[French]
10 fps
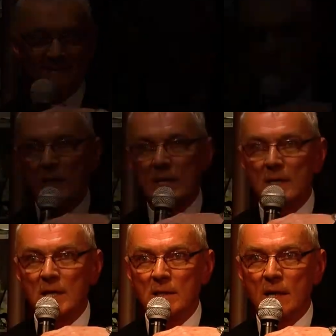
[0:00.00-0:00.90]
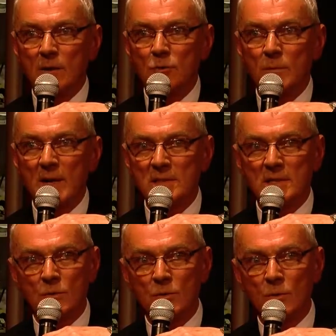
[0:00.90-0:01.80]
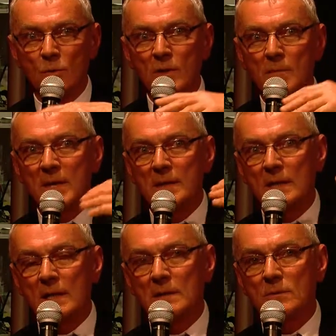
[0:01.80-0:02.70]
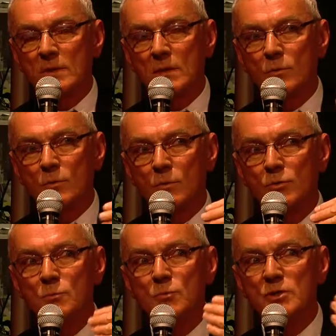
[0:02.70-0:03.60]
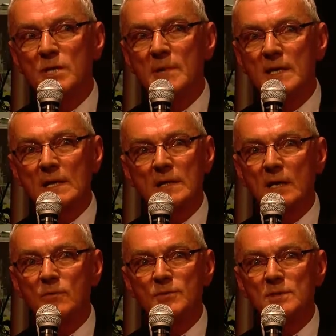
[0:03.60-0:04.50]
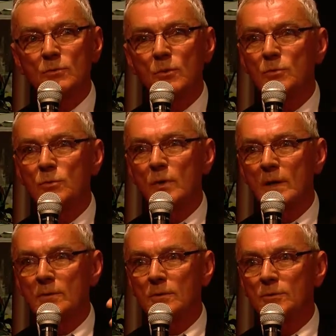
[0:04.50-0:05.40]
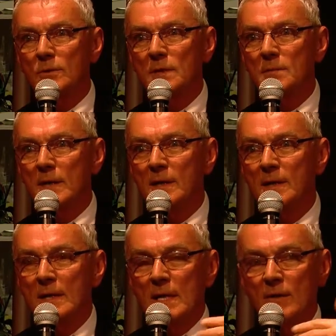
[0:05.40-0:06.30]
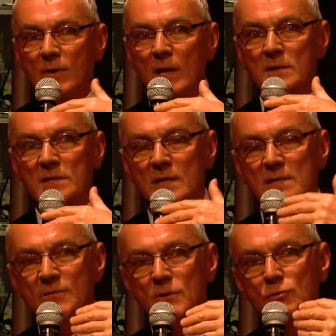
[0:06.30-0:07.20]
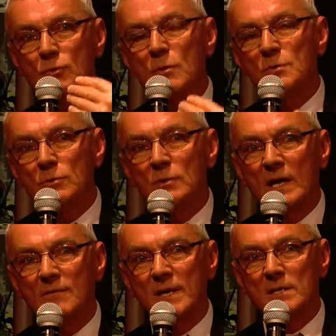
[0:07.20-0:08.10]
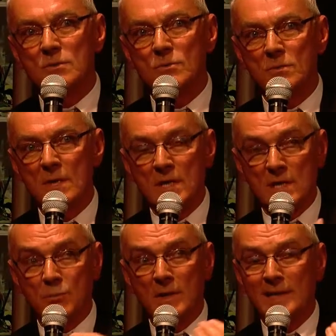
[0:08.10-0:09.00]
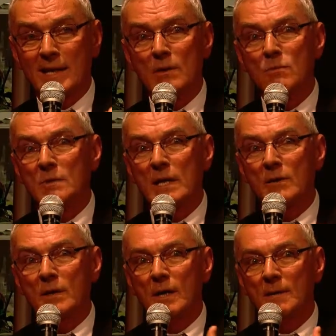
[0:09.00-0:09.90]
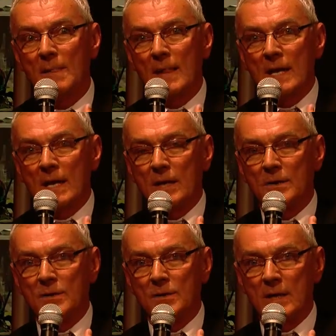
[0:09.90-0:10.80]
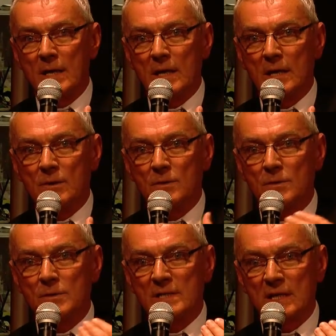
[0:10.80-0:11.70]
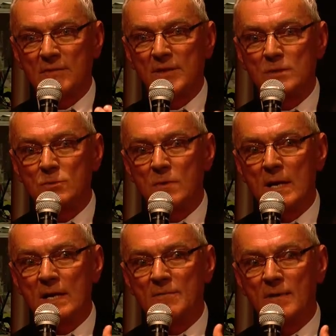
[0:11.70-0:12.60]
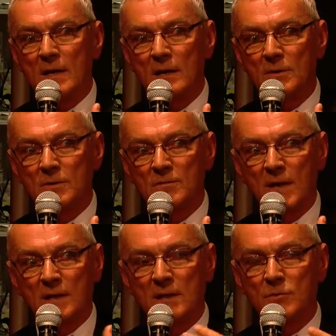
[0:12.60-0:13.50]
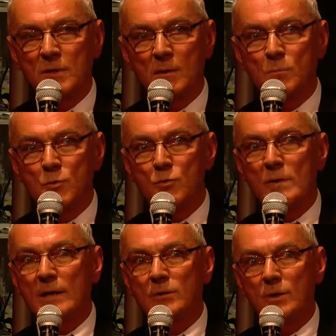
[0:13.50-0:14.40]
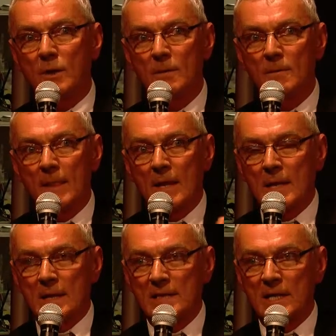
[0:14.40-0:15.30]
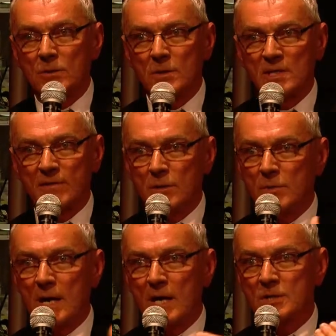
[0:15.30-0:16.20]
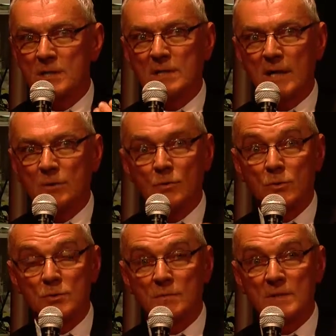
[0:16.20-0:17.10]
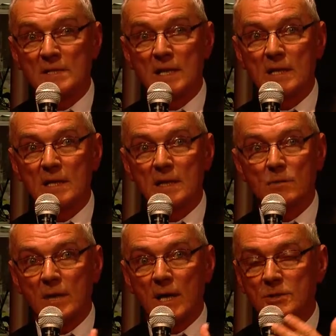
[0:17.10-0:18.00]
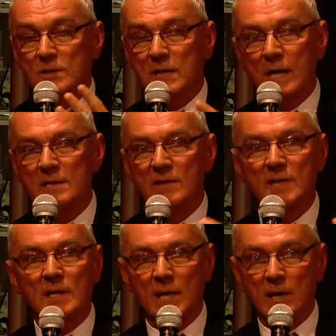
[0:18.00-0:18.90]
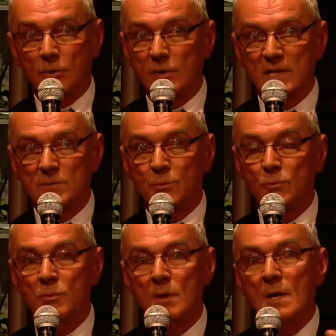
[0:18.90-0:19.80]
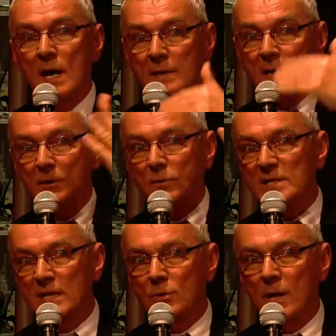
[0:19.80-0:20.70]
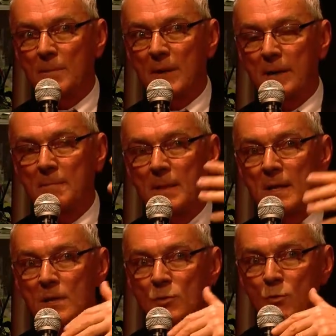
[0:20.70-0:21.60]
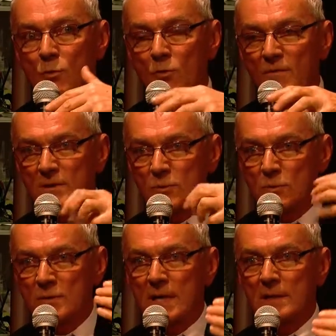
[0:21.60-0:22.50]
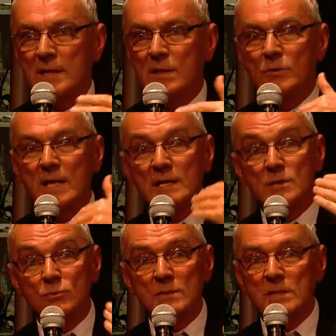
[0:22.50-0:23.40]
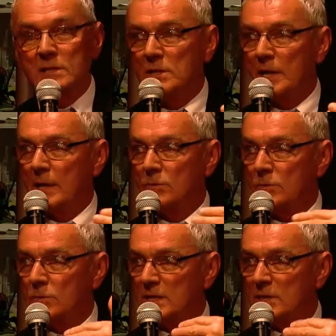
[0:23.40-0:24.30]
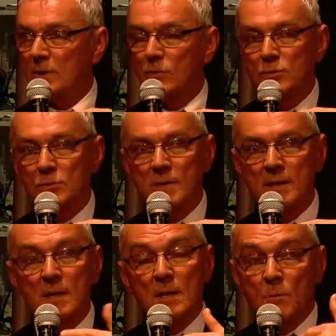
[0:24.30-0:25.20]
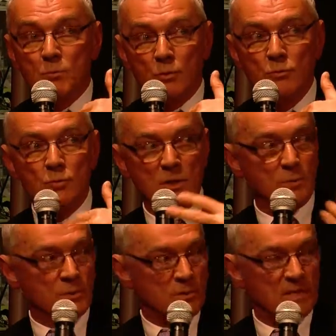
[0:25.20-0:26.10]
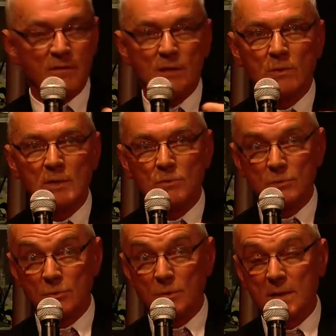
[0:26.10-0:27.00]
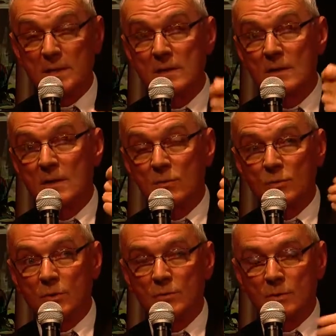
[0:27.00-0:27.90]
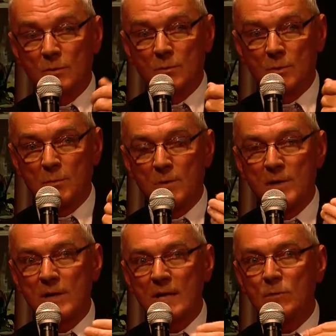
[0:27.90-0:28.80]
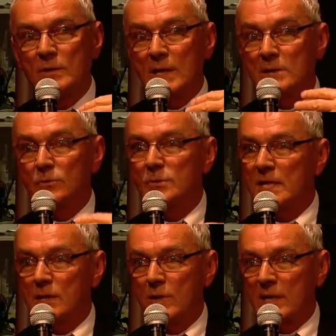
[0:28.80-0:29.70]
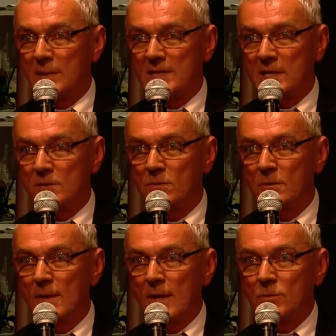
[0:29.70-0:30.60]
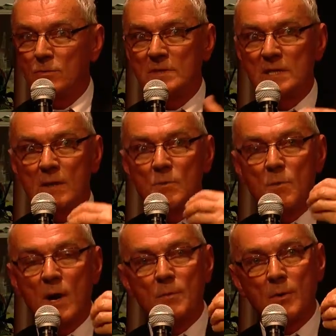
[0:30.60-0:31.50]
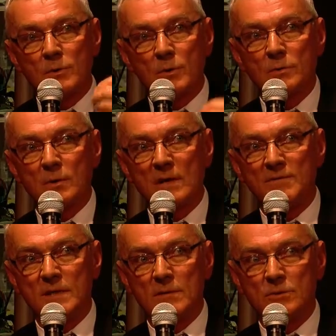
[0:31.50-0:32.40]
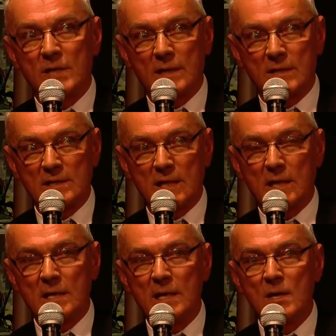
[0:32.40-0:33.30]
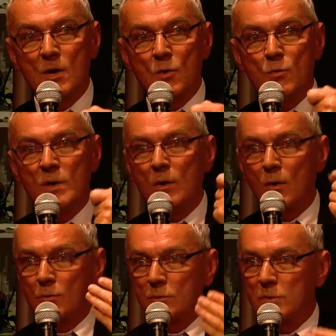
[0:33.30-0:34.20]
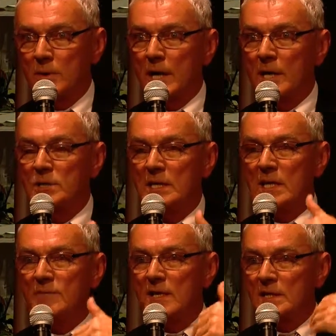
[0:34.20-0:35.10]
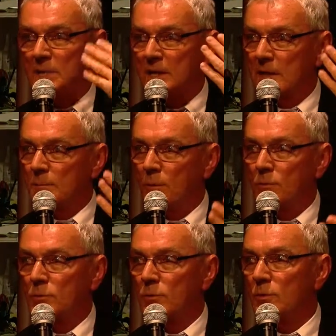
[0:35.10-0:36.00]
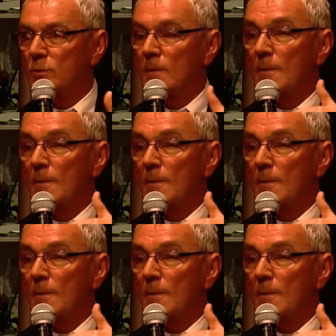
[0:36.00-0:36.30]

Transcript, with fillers: Alors il y, a une règle de base, c'est qu'on on, ne mute jamais quelqu'un le fusil dans le dos, hein, entre guillemets. Voilà, ça, fait toujours l'objet d'une réflexion qui peut être très longue d'ailleurs. Hein. et cette réflexion, elle va faire intervenir beaucoup d'acteurs. Les acteurs, ça va être le hiérarchique direct de l'ensemble des salariés. Le hiérarchique direct, ça va être un directeur de caisse pour nous, un directeur de secteur après. Donc on va se concerter, on a des outils, je dirais, de, gestion des ressources humaines. Pour nous, et je pense que c'est vrai dans les autres entreprises ou pour, mes collègues, on a les entretiens annuels d'appréciation. Donc c'est un moment important dans la vie de chacun des salariés où il rencontre son hiérarchique et il va établir des plans, de,